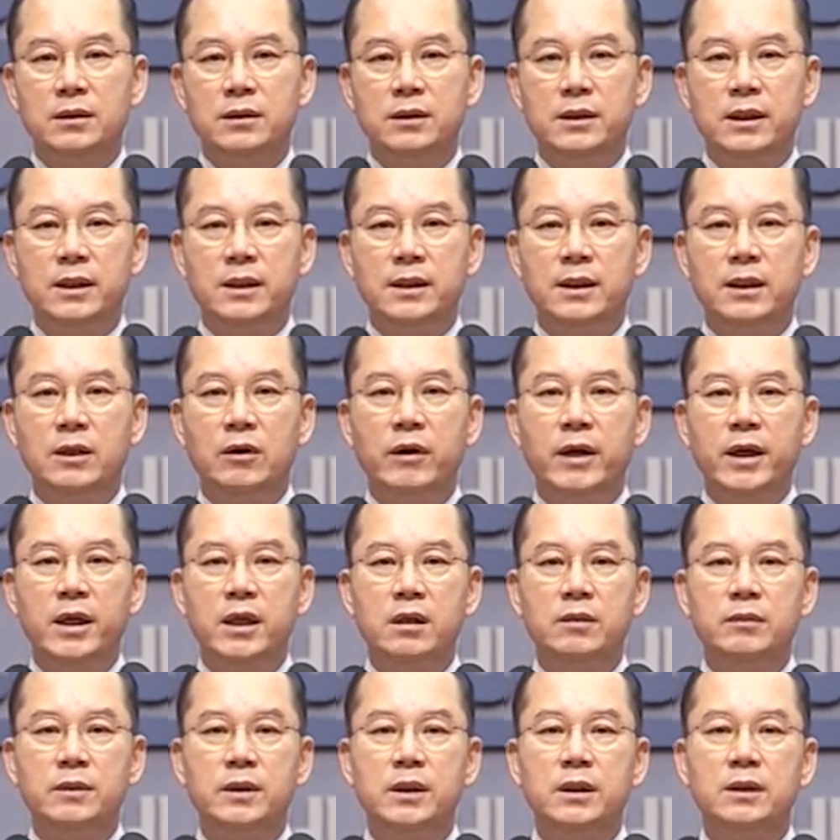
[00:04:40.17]
제자들로
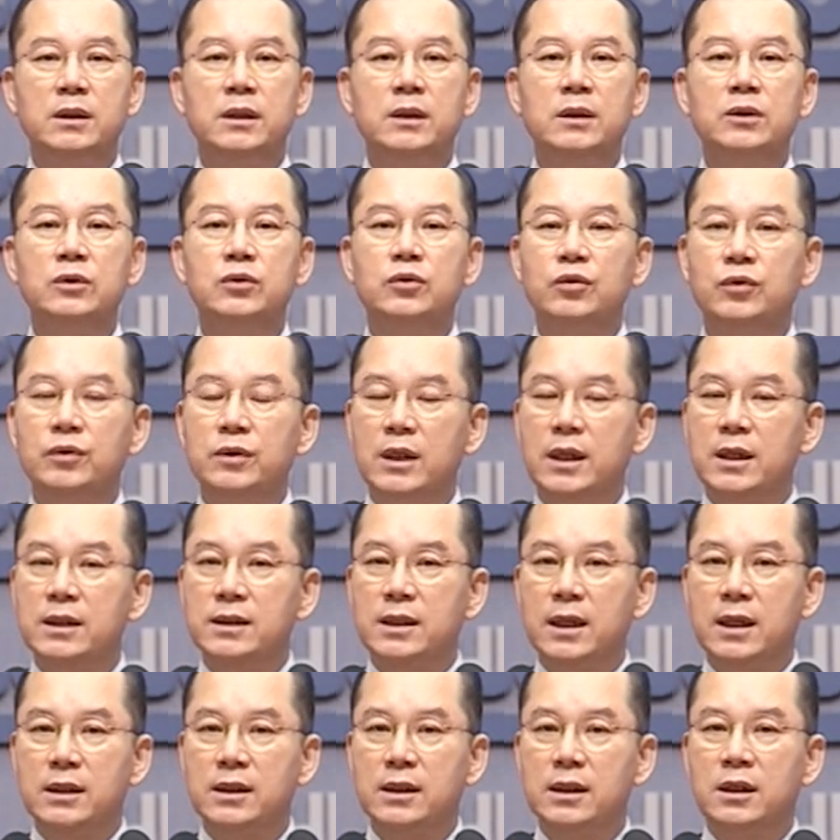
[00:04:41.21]
하여금 그 어떤 중대한
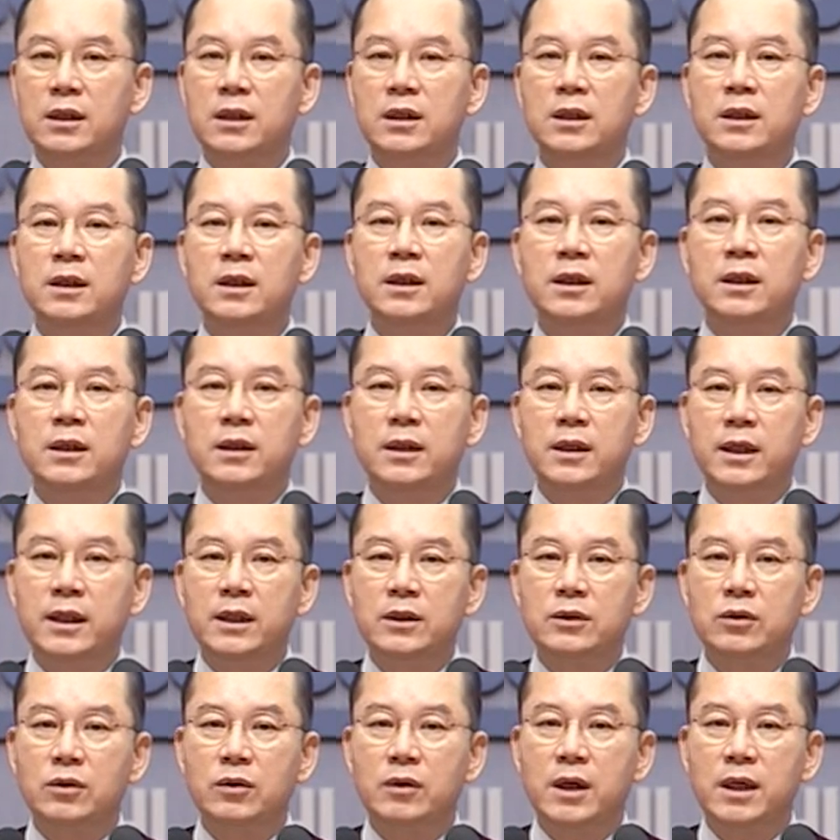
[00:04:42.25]
사실을
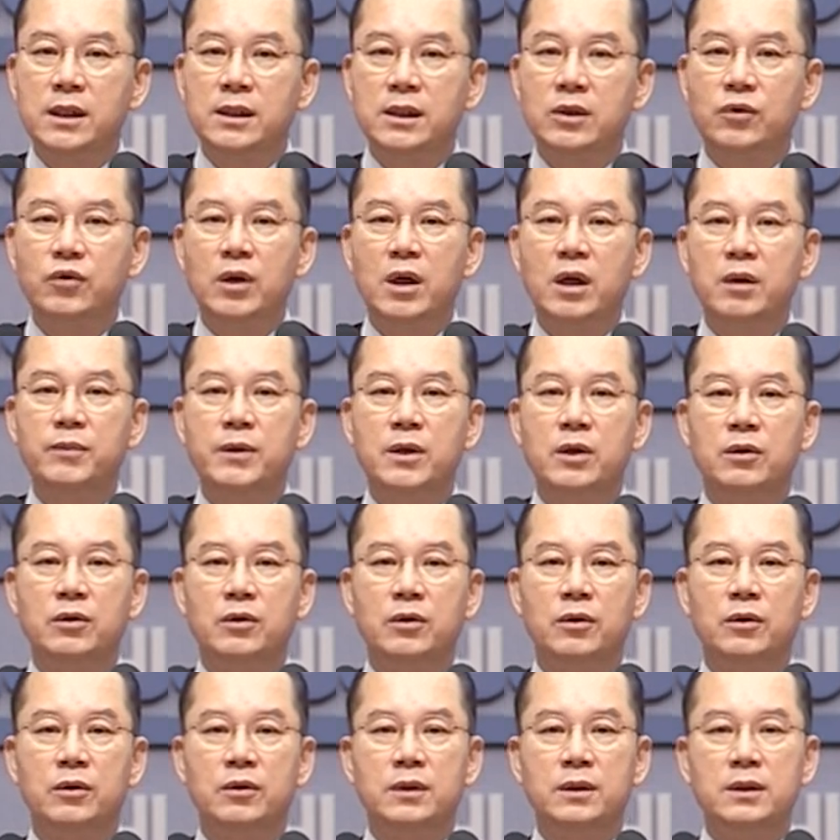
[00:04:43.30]
깨닫도록 하시기
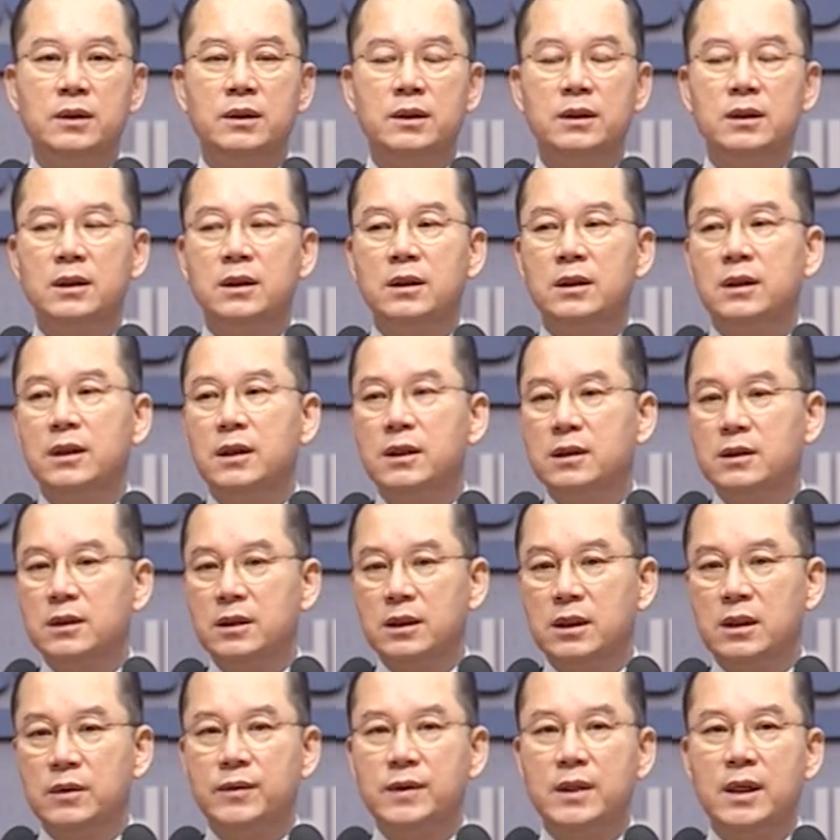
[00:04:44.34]
위함이었고 그래서
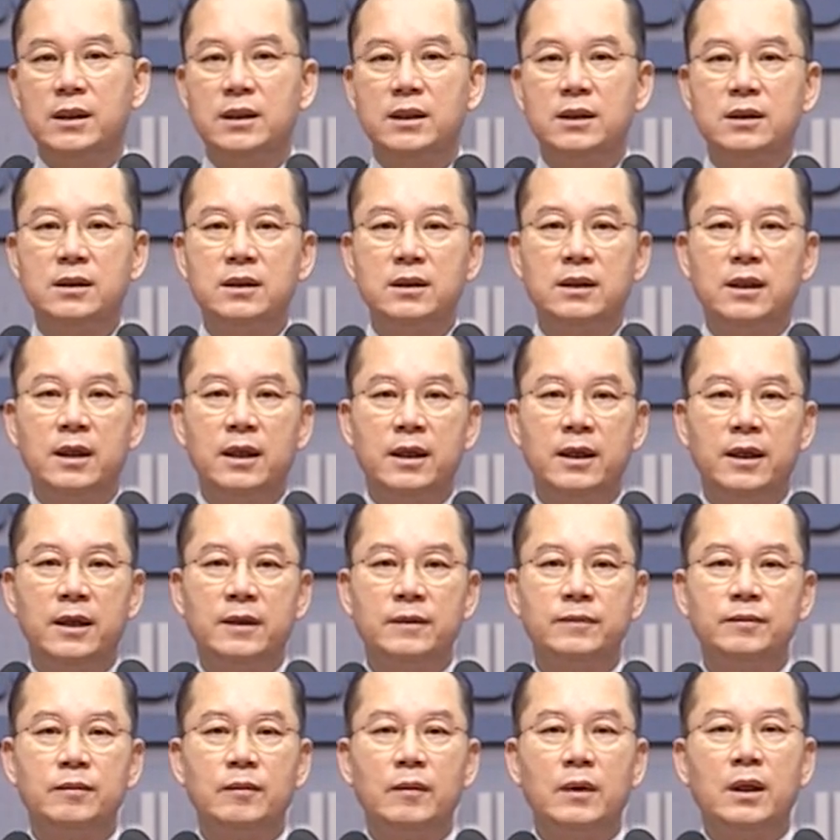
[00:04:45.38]
14절
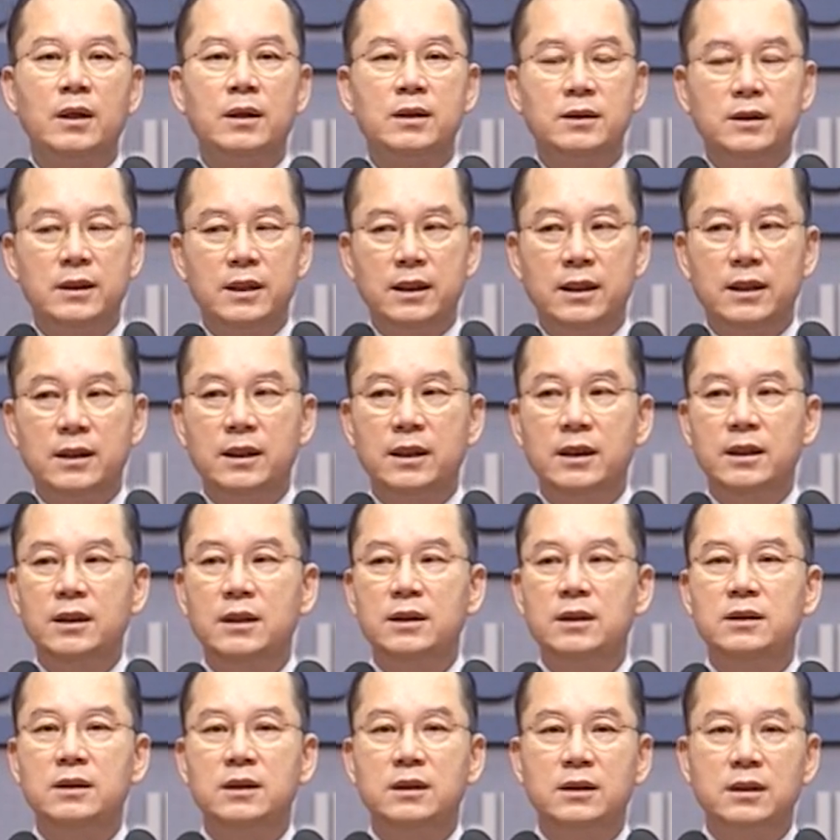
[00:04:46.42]
끝에 제자들이
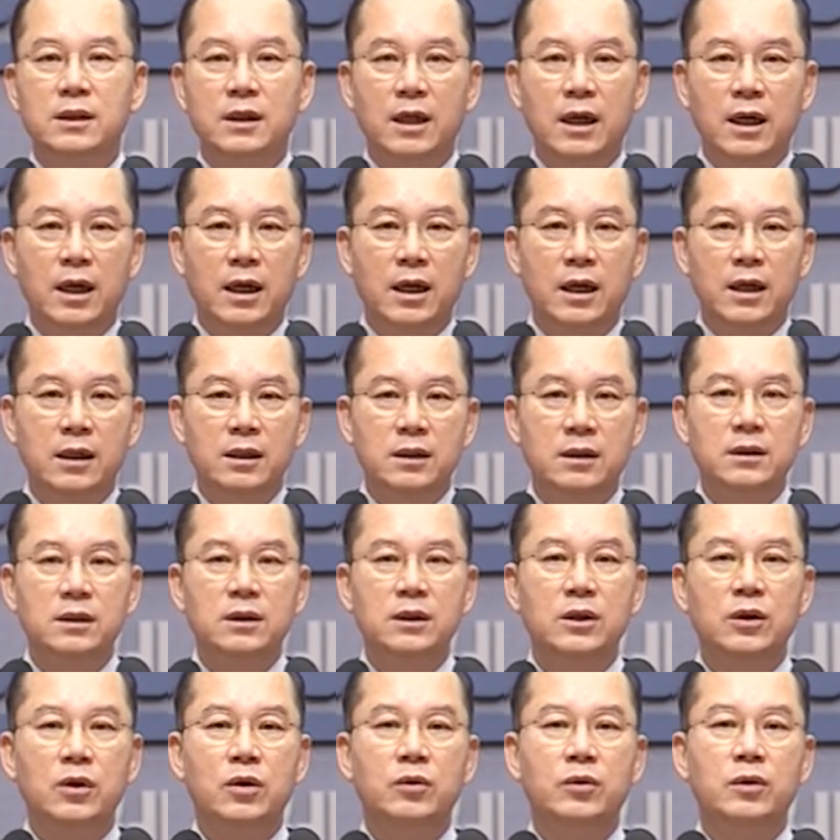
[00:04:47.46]
이를 듣더라는
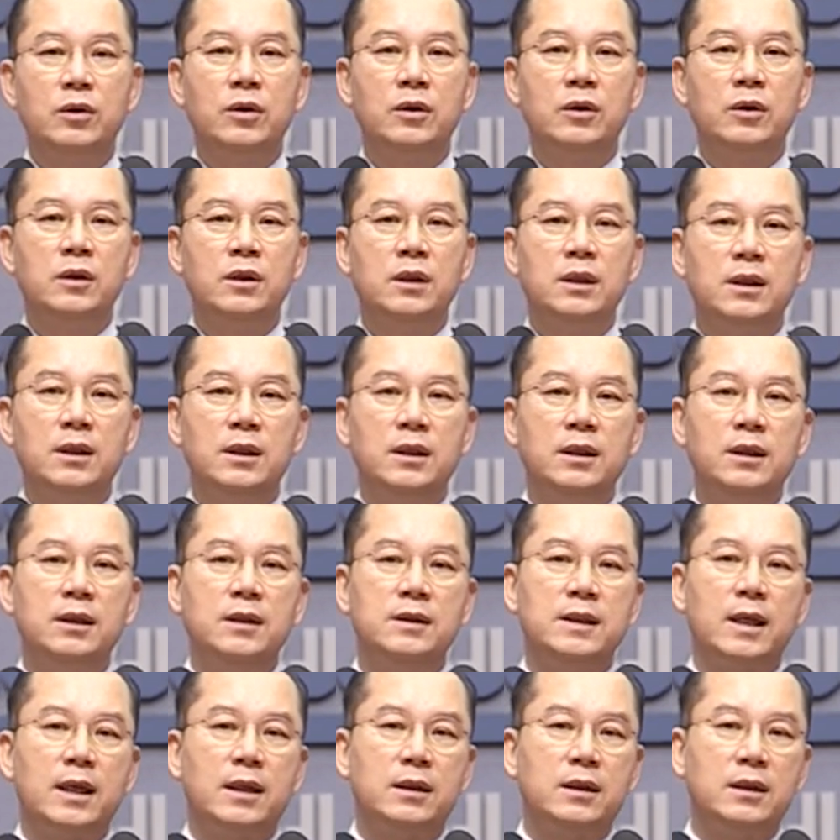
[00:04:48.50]
기록으로
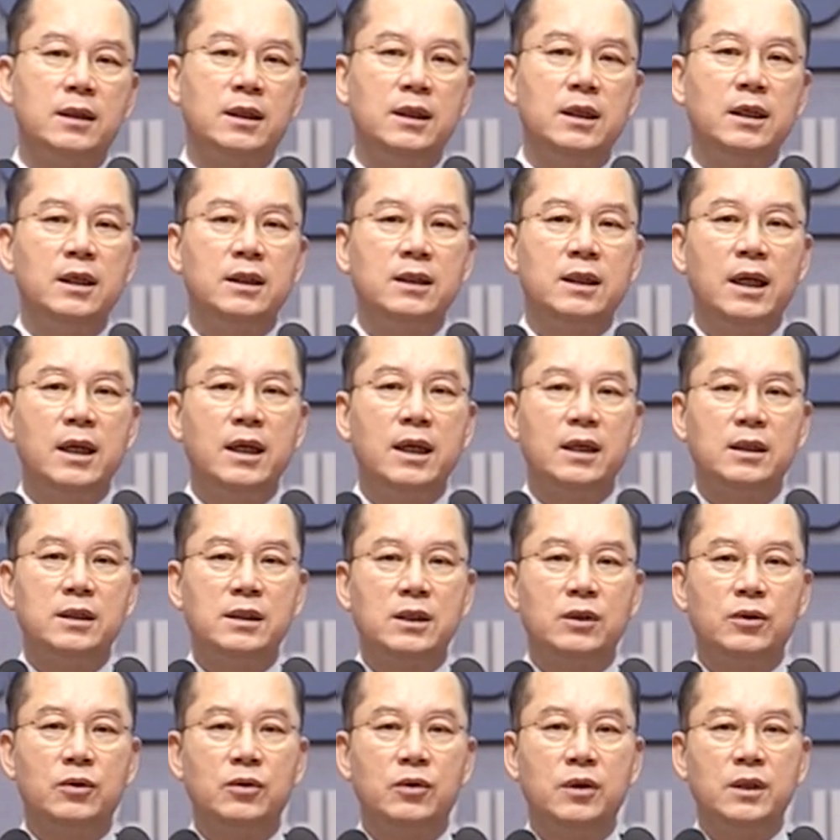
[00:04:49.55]
이사건의 일단락
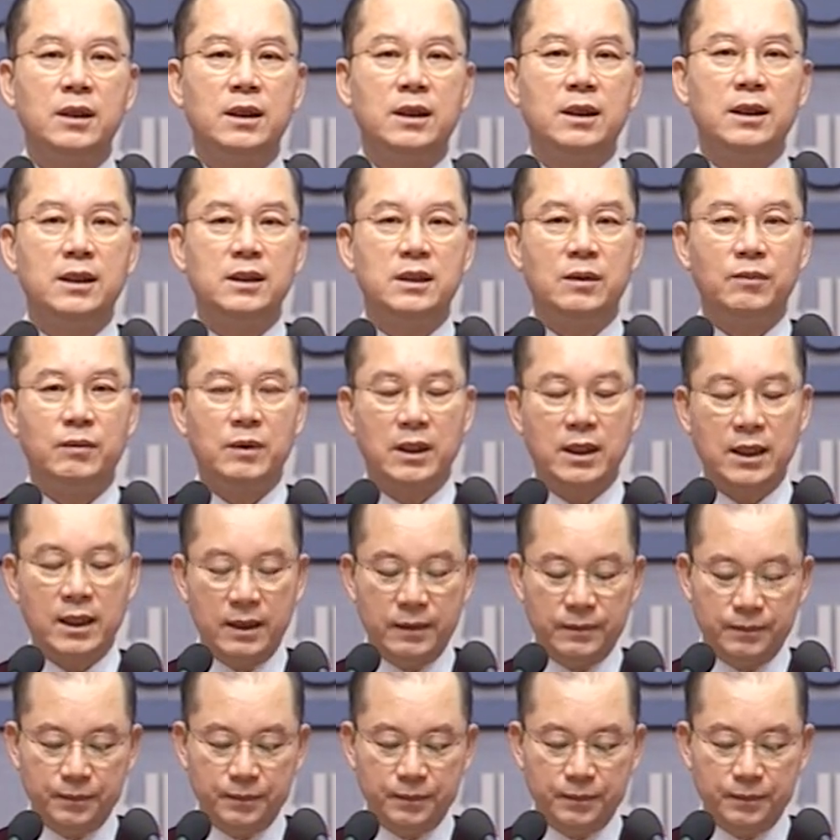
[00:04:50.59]
짓고 있는 것입니다.